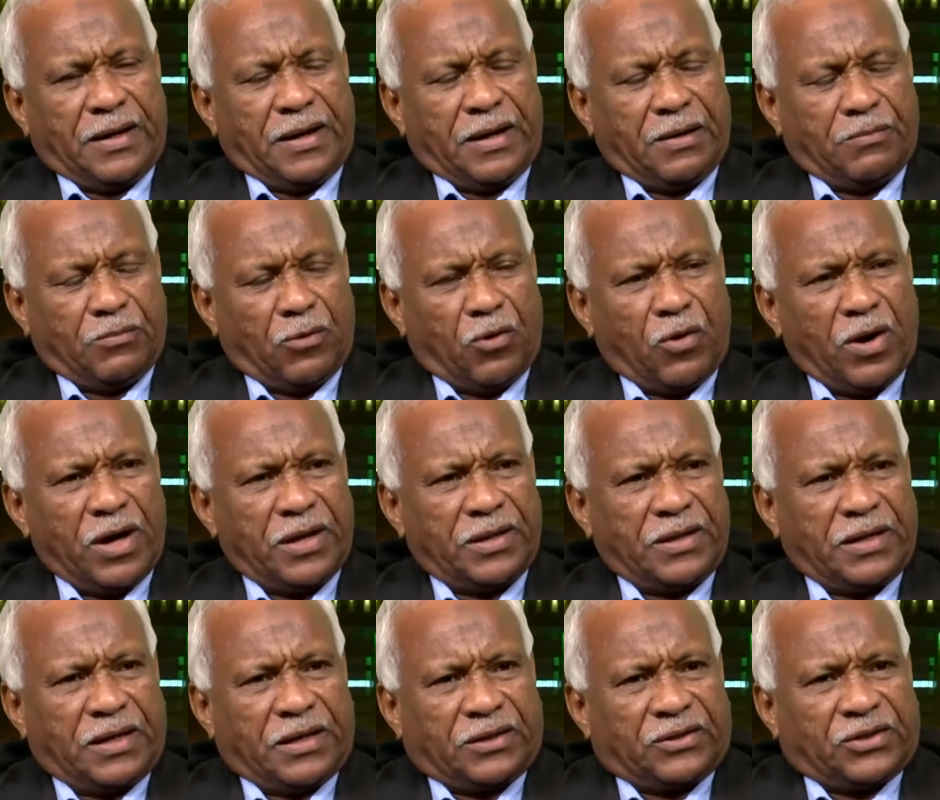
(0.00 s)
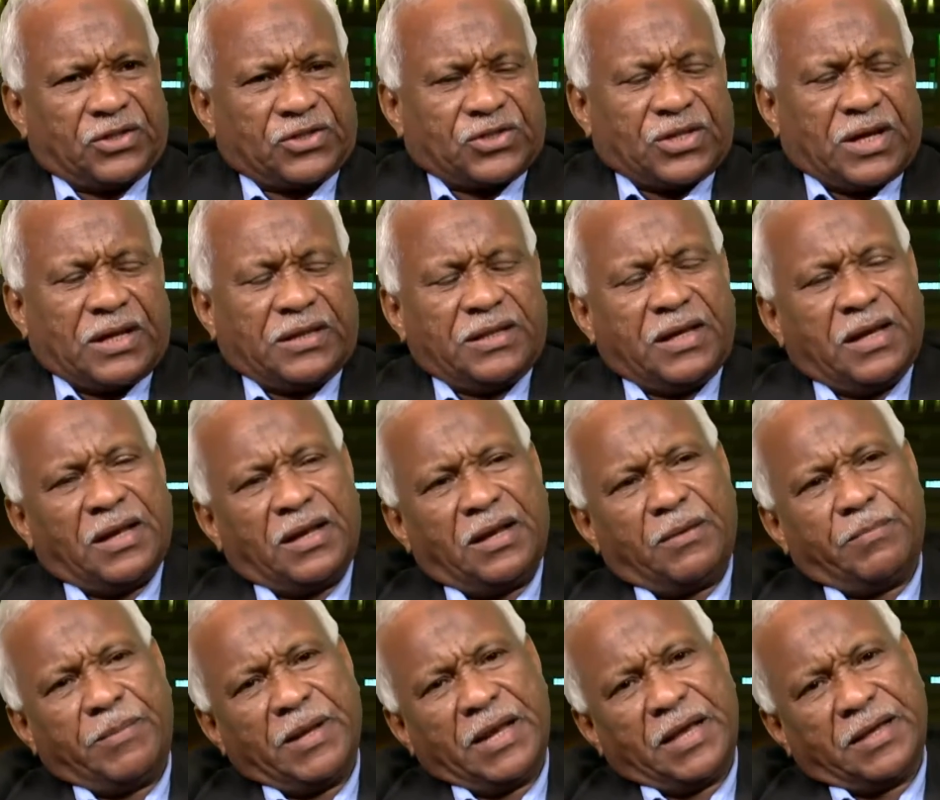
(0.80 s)
الموارد الاقتصادية
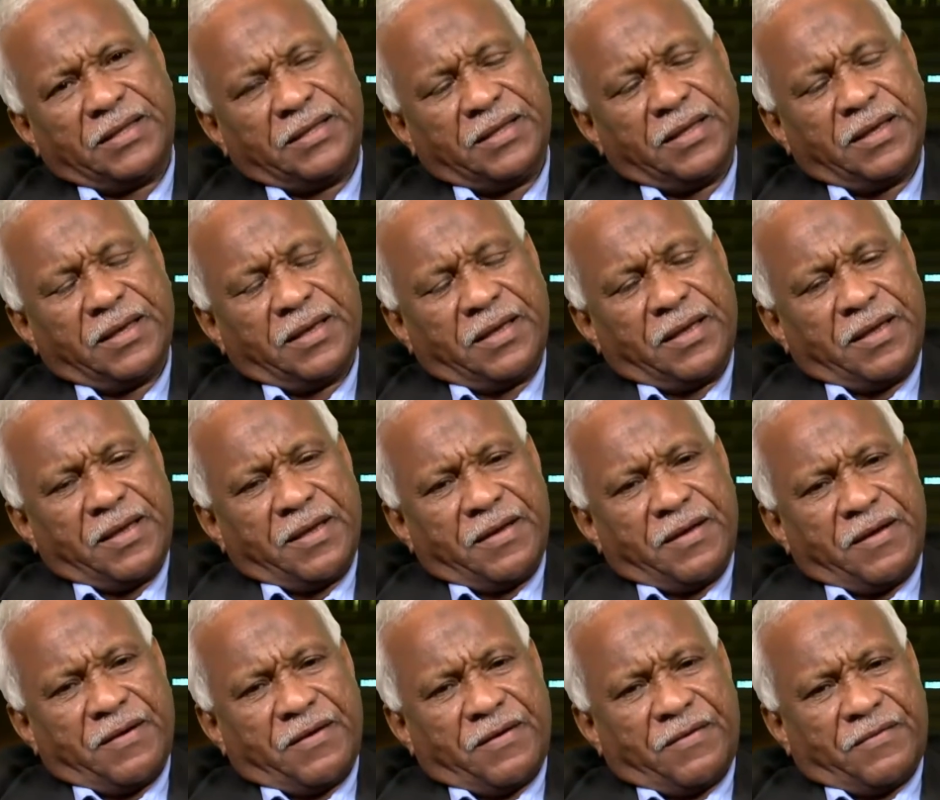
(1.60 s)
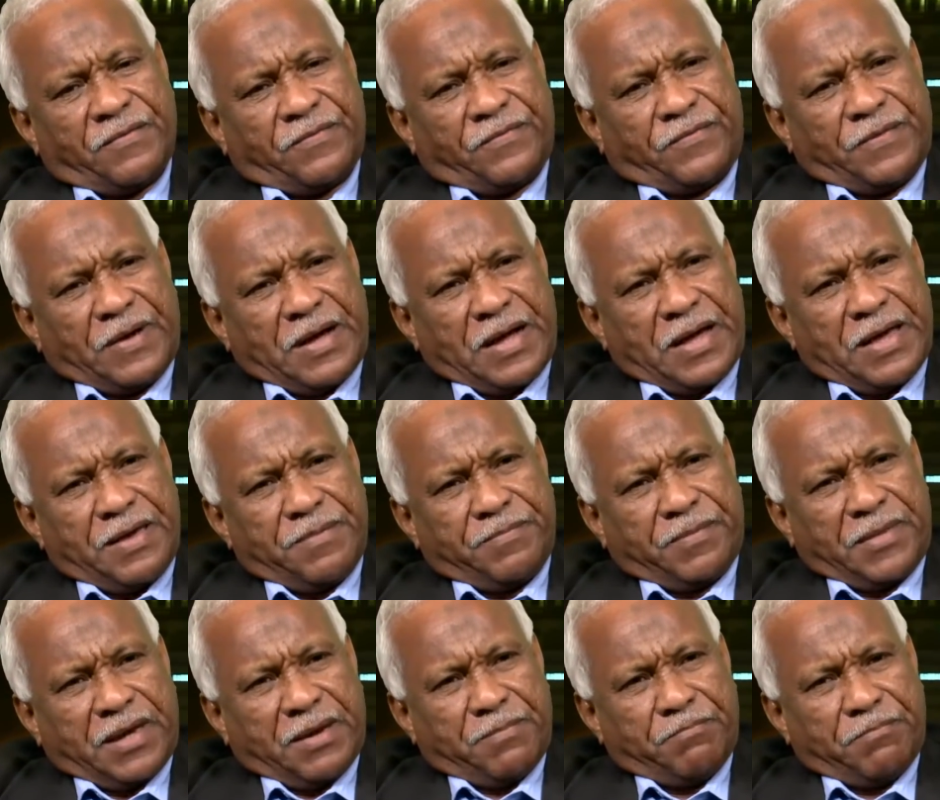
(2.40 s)
للبلاد
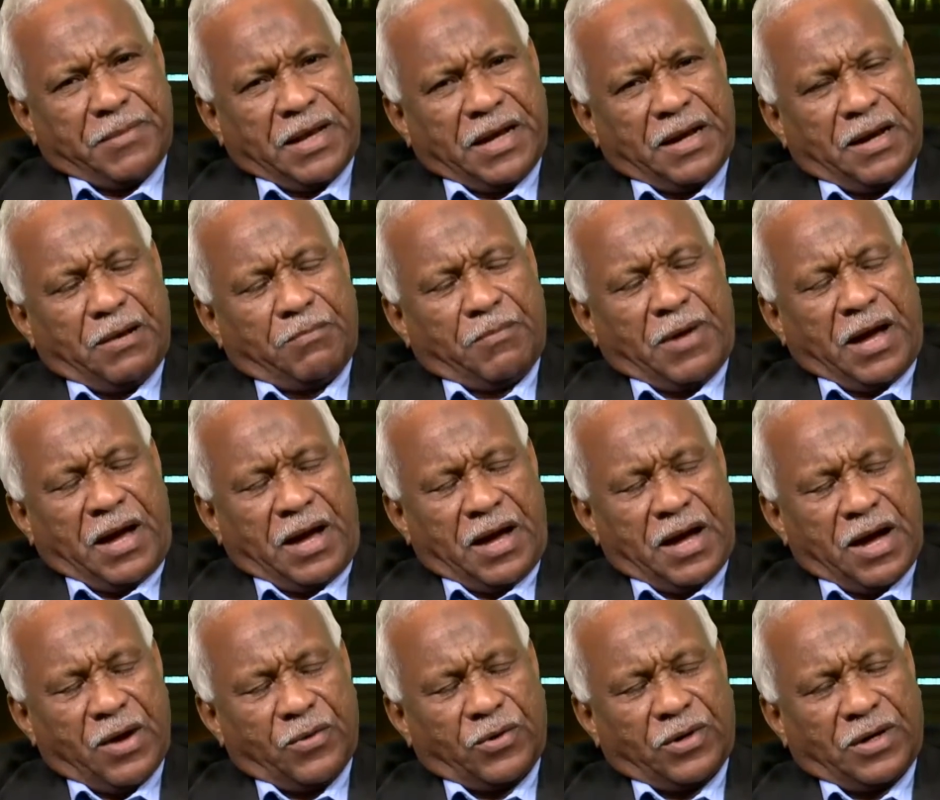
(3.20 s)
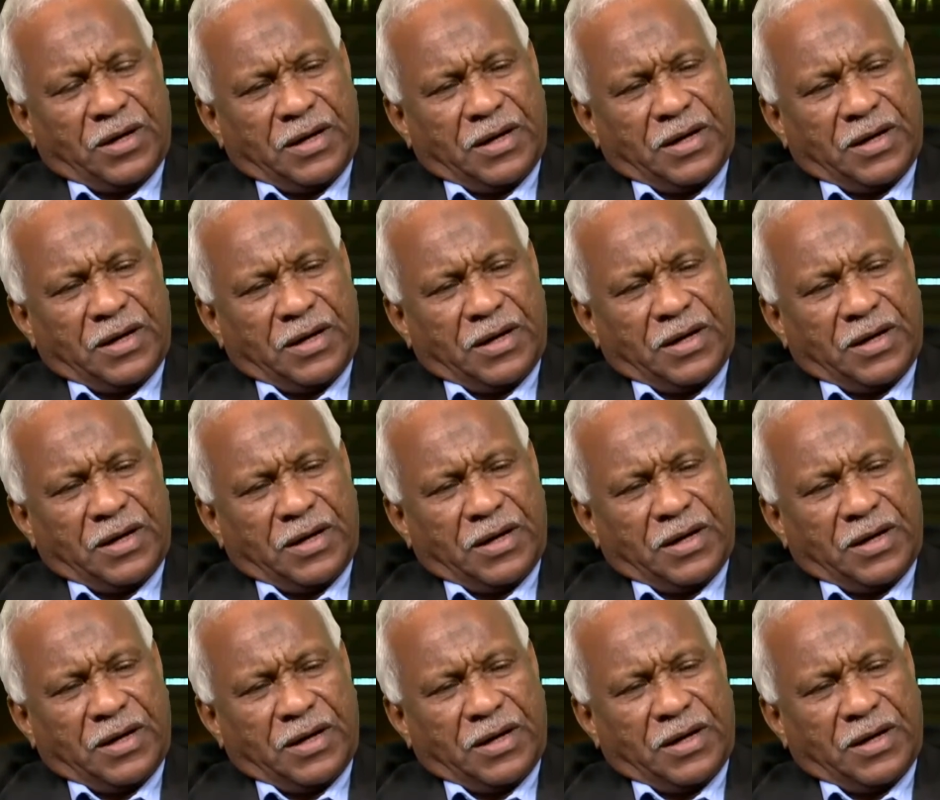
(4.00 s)
فيمكن من المحاور